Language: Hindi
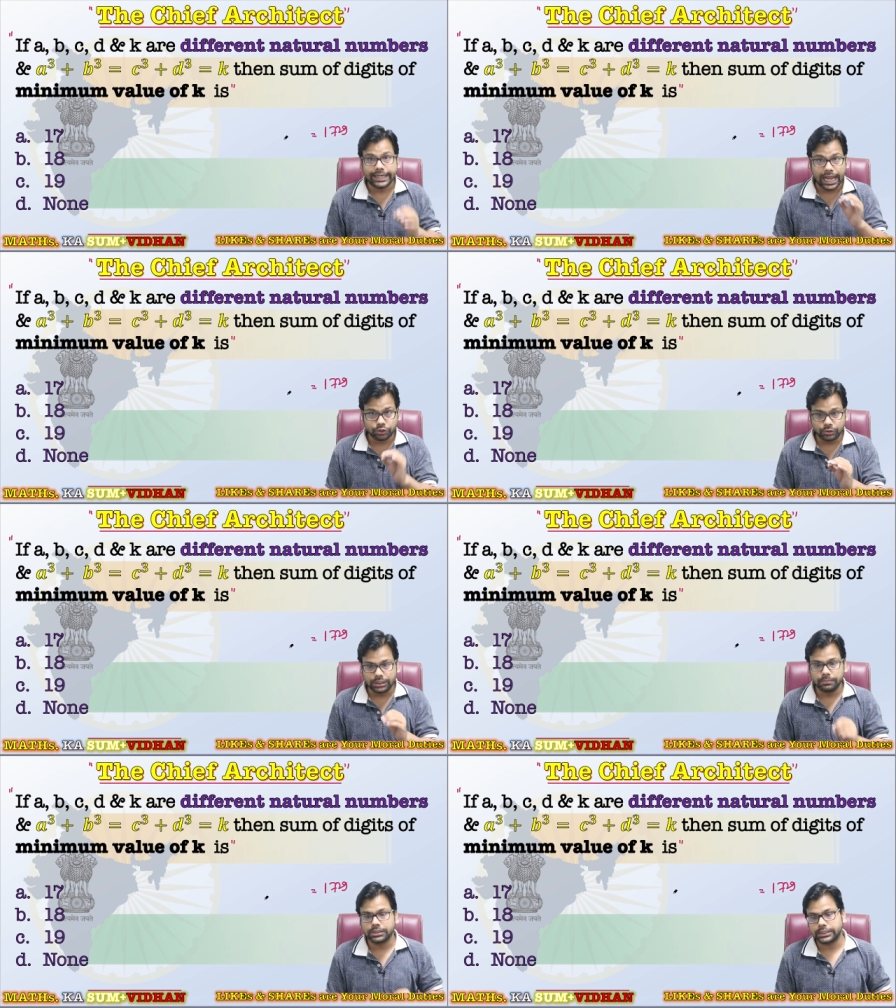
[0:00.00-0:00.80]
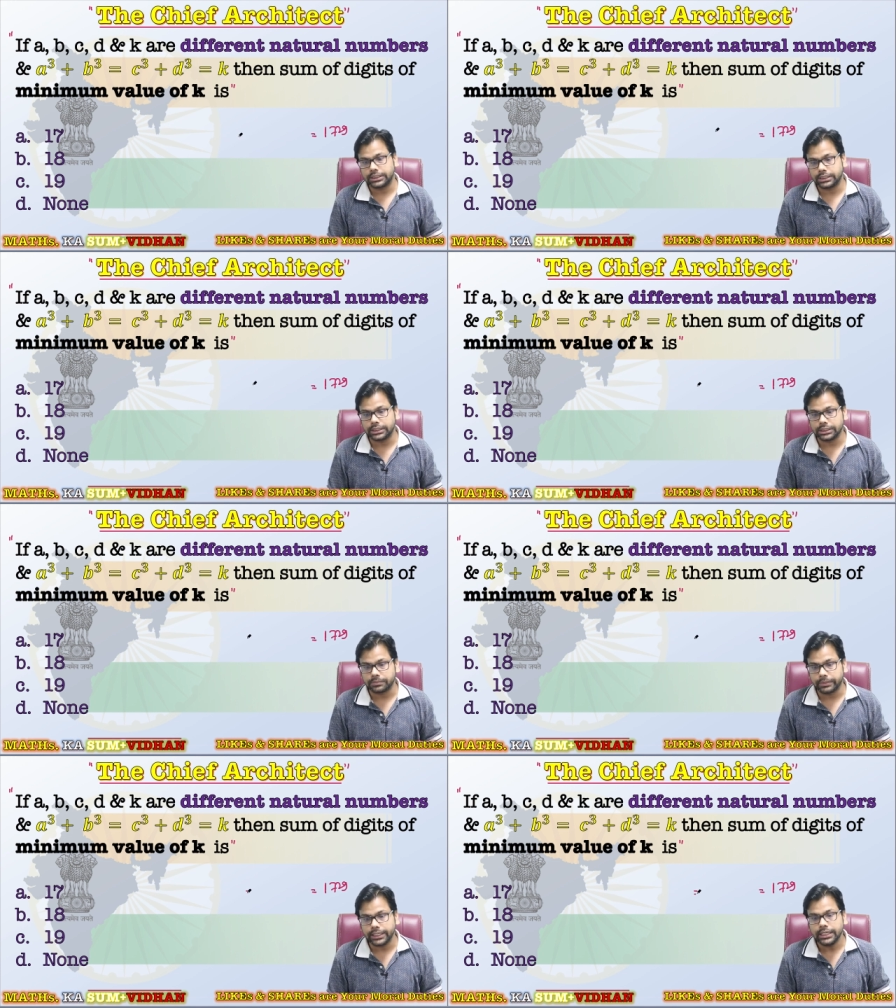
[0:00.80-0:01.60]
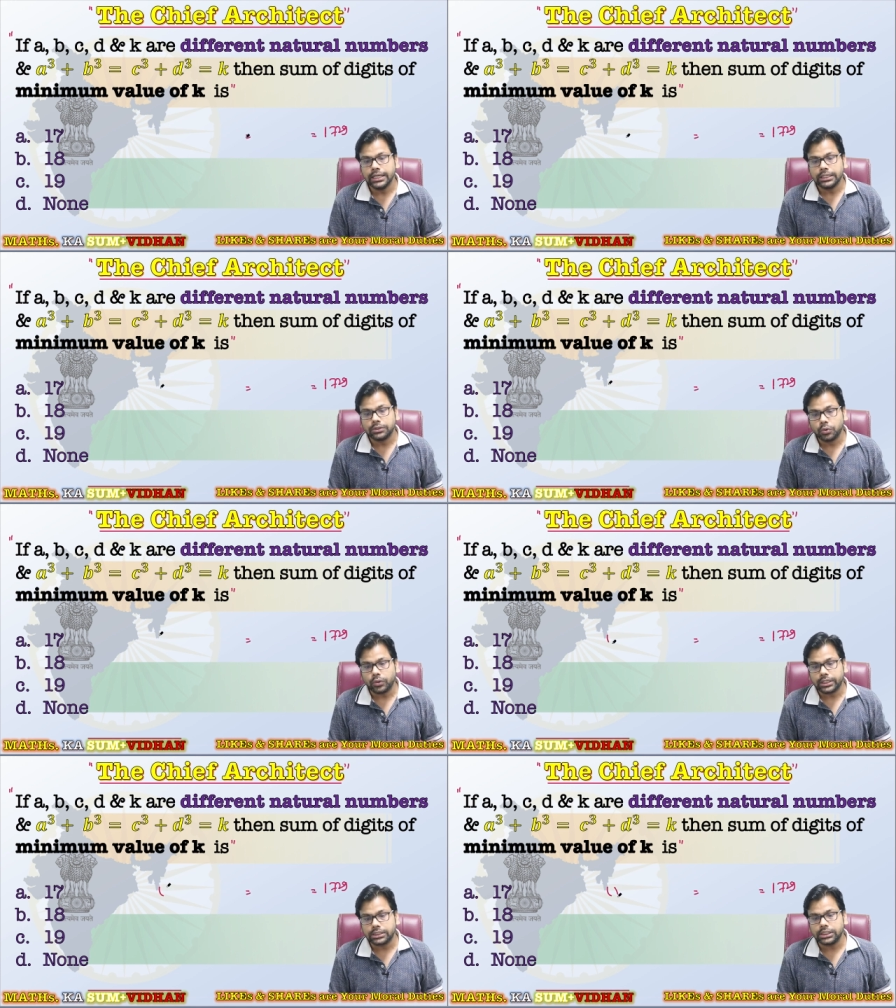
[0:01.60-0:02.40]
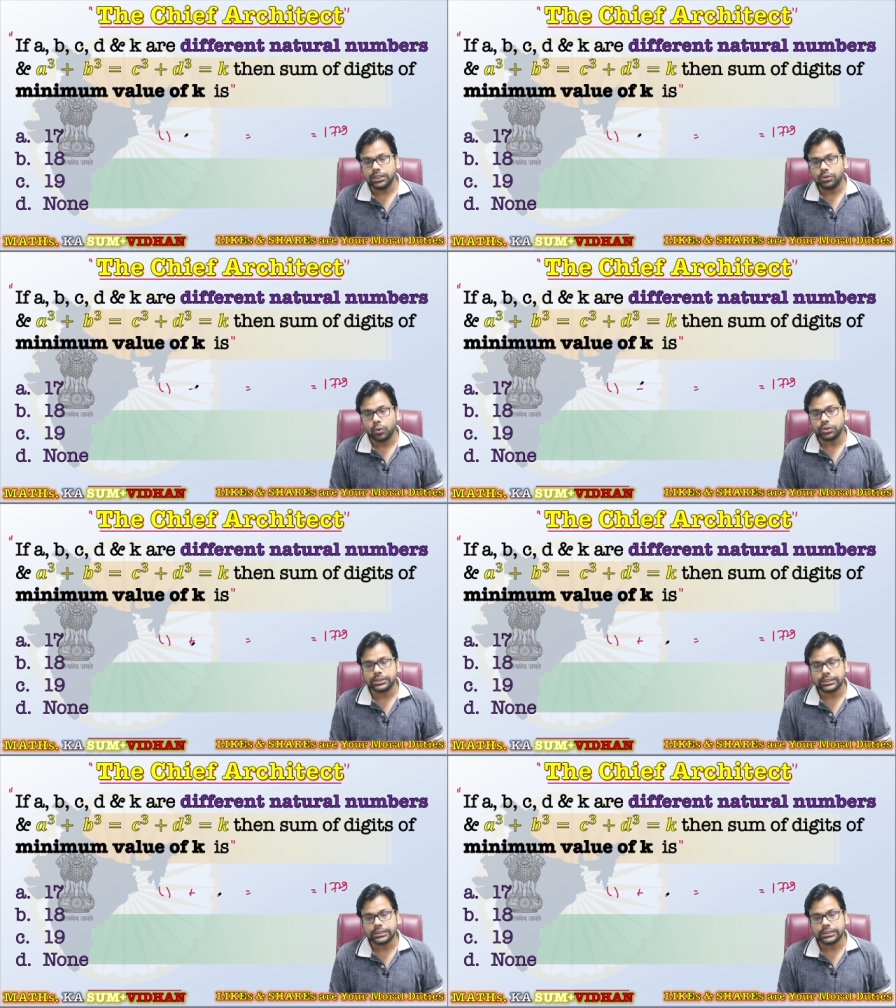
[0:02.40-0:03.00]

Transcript: नेशनल नंबर्स के सीरीज में जो किसी दो